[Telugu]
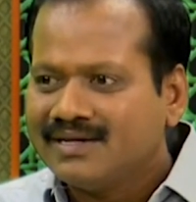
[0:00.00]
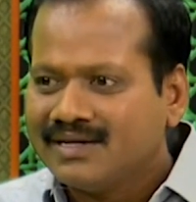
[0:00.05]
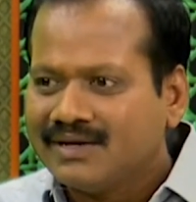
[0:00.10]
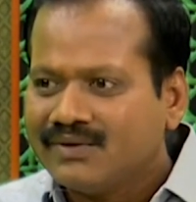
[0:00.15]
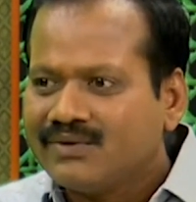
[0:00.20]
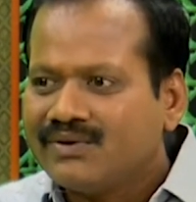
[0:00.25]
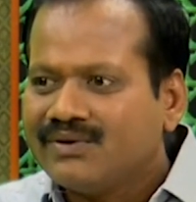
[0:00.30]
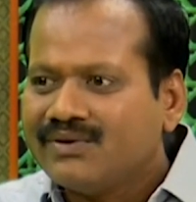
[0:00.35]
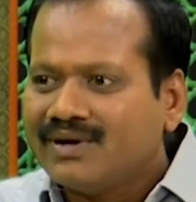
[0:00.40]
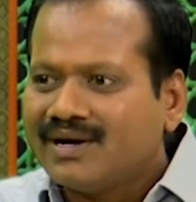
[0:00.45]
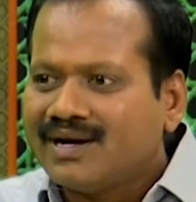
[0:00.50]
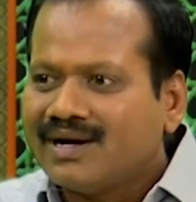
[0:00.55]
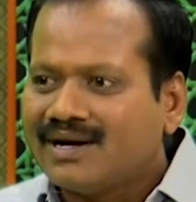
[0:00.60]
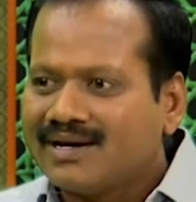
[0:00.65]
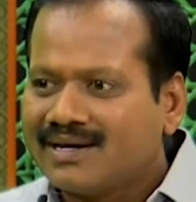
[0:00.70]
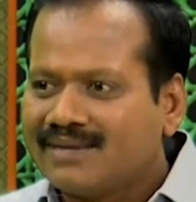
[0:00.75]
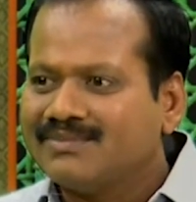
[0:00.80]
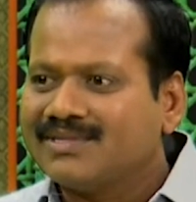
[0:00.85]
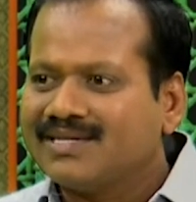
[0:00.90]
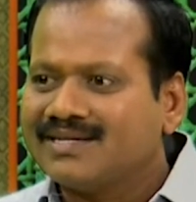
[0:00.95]
ఎవరు ఆ
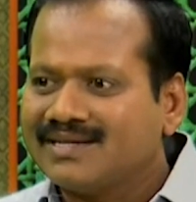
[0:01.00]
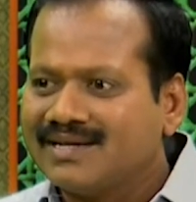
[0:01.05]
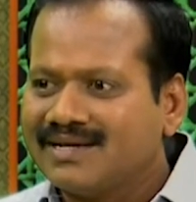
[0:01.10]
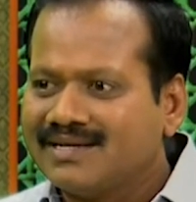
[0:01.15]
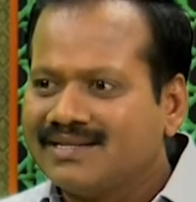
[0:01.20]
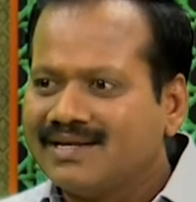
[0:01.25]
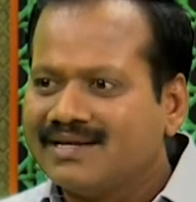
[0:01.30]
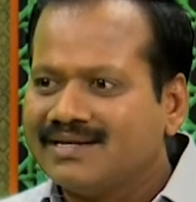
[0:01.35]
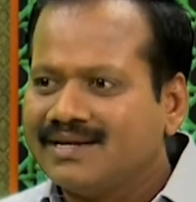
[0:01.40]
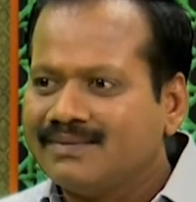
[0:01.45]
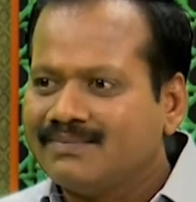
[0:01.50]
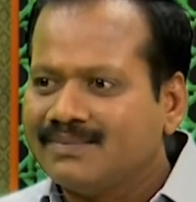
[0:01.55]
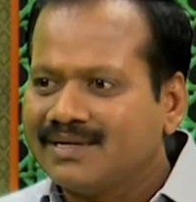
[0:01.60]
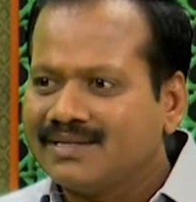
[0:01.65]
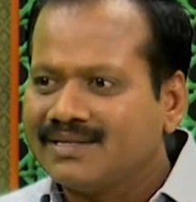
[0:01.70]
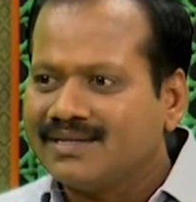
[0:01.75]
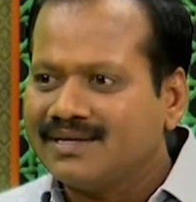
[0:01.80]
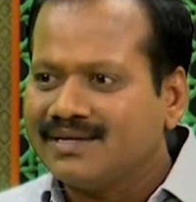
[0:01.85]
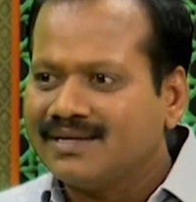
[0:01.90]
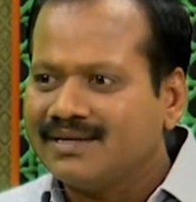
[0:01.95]
హింస చేయొద్దని
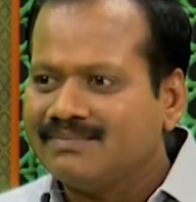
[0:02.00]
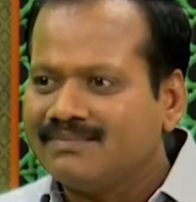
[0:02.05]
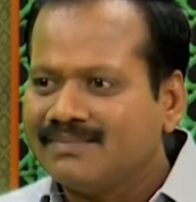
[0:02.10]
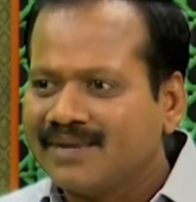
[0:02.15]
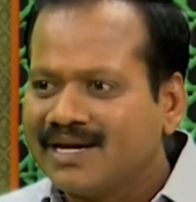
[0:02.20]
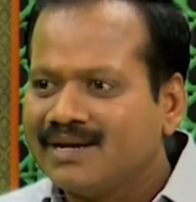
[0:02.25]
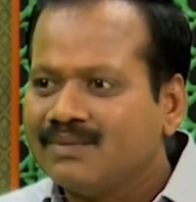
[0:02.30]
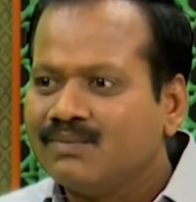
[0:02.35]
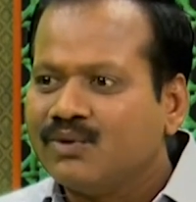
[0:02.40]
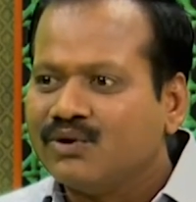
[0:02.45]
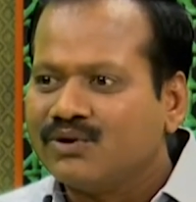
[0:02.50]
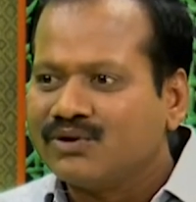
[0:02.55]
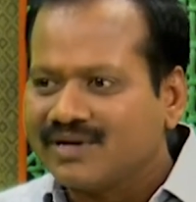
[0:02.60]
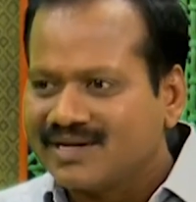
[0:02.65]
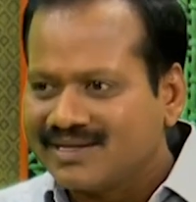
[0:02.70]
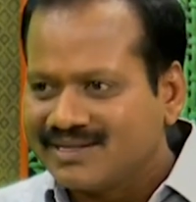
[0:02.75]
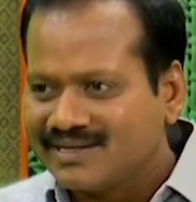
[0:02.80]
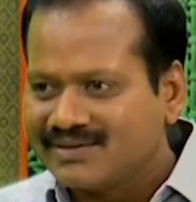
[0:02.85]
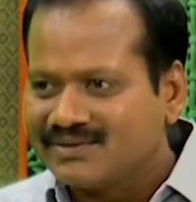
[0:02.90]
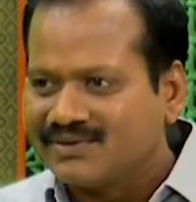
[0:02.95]
చెప్పేసి మెయిన్
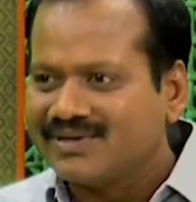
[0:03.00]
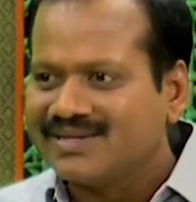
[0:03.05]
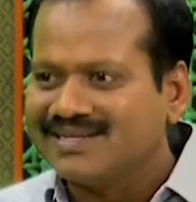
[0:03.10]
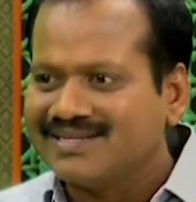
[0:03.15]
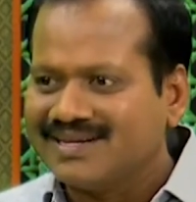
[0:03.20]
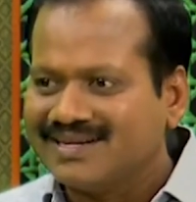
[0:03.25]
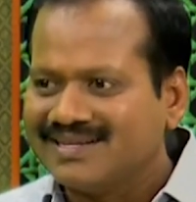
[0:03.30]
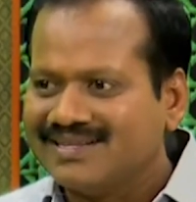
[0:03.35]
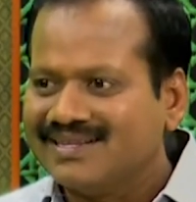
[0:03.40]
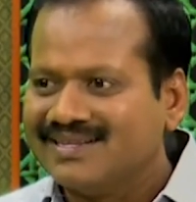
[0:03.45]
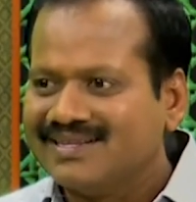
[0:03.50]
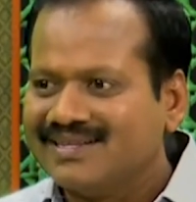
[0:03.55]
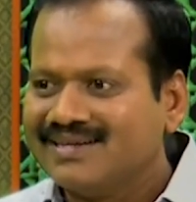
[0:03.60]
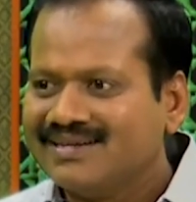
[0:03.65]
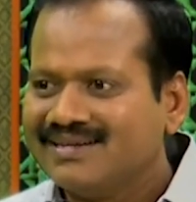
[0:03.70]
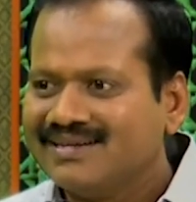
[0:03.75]
మోటోగా తీసుకోవడం జరిగింది ఇది